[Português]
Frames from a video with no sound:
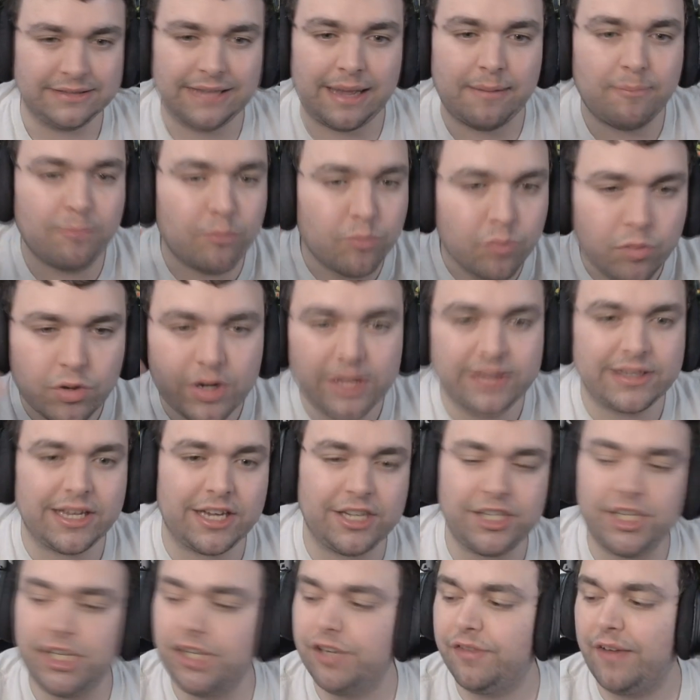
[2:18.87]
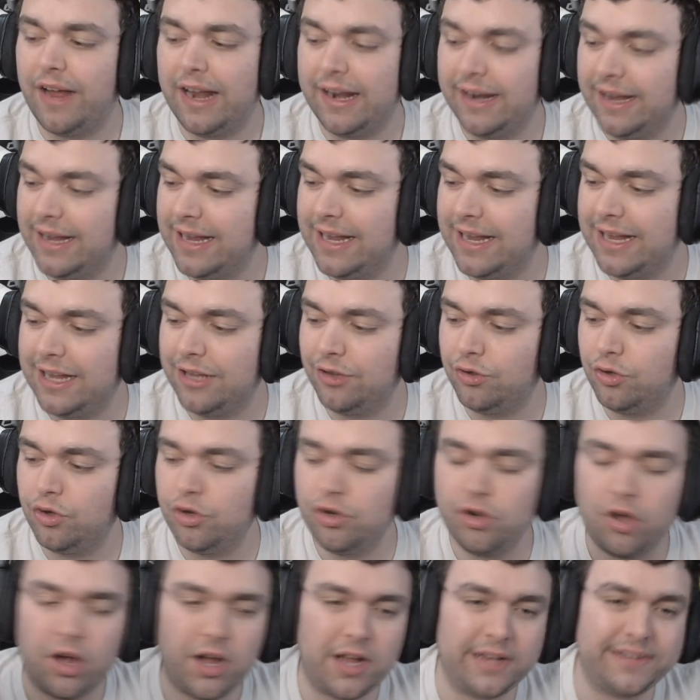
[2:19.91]
Tá muita gente falando,
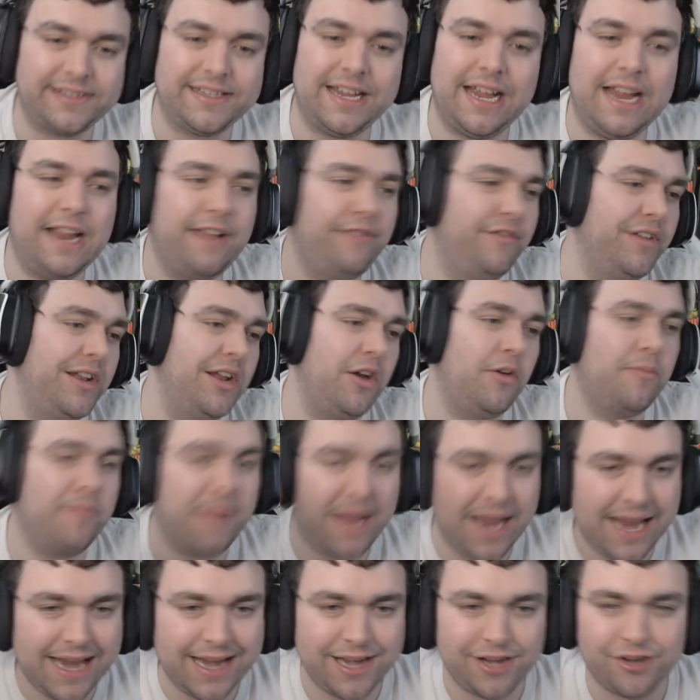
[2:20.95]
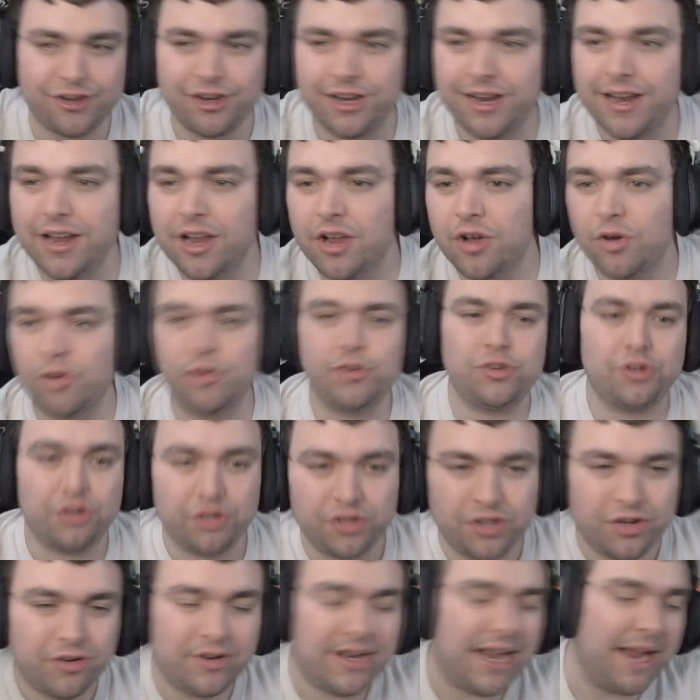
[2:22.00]
nossa, aí finalmente o
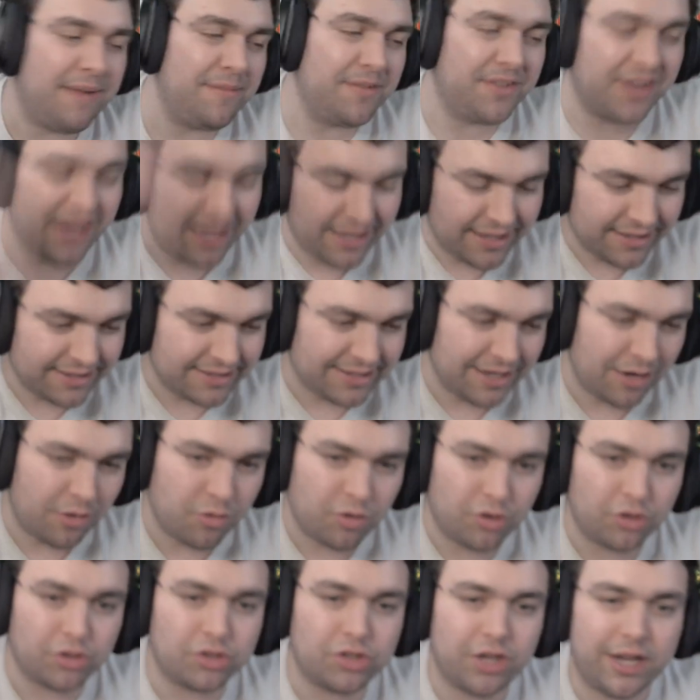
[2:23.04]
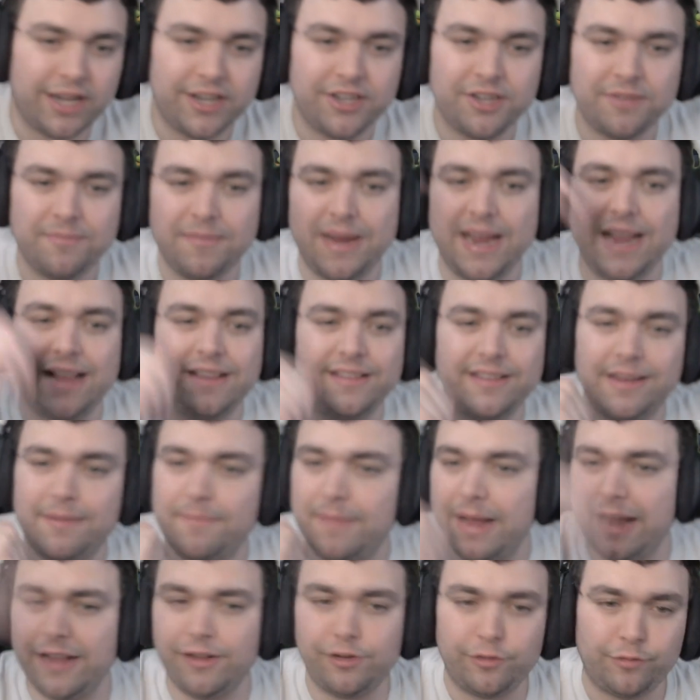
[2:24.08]
Joãozinho Games vai lançar o console de mesa
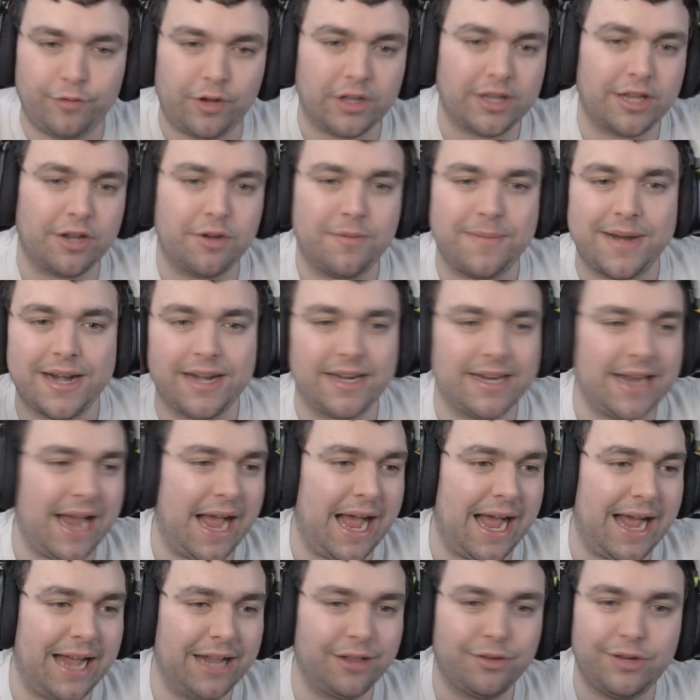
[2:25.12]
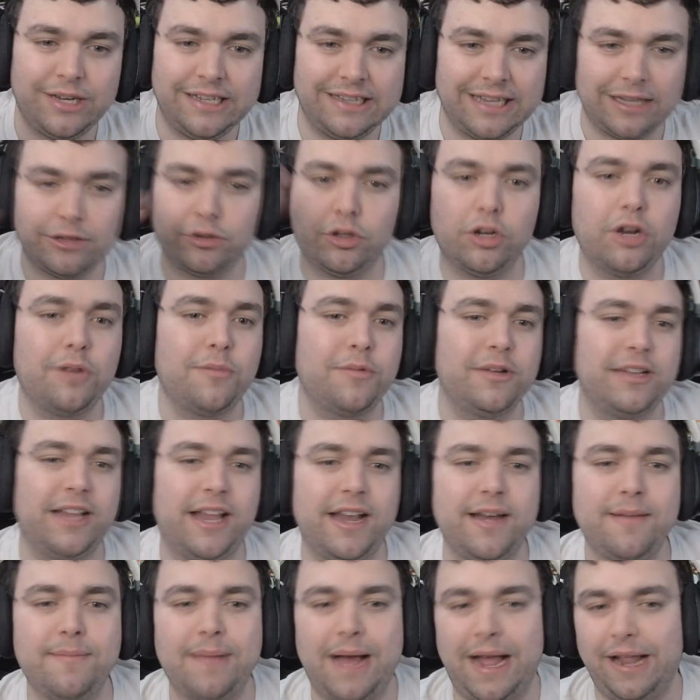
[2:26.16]
mais foda do mercado e tá todo mundo
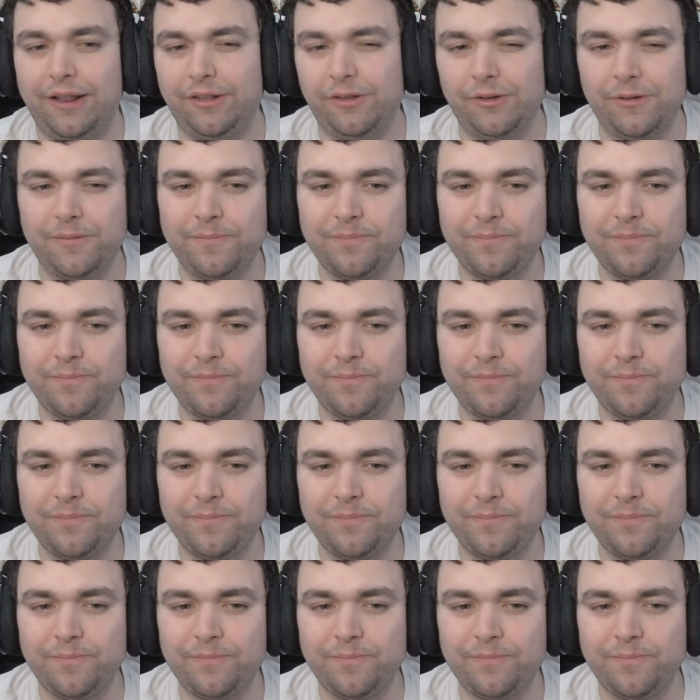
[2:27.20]
animado.